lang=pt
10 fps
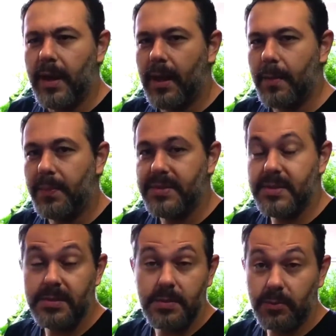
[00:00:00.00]
Ela
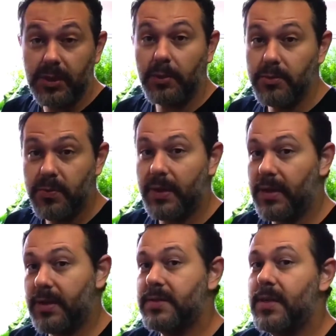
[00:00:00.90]
precisa de muita luz para
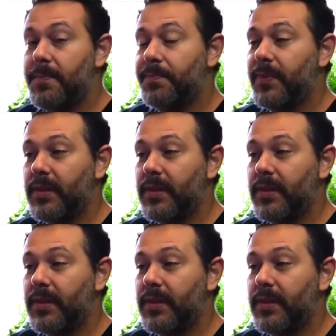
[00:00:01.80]
ela crescer.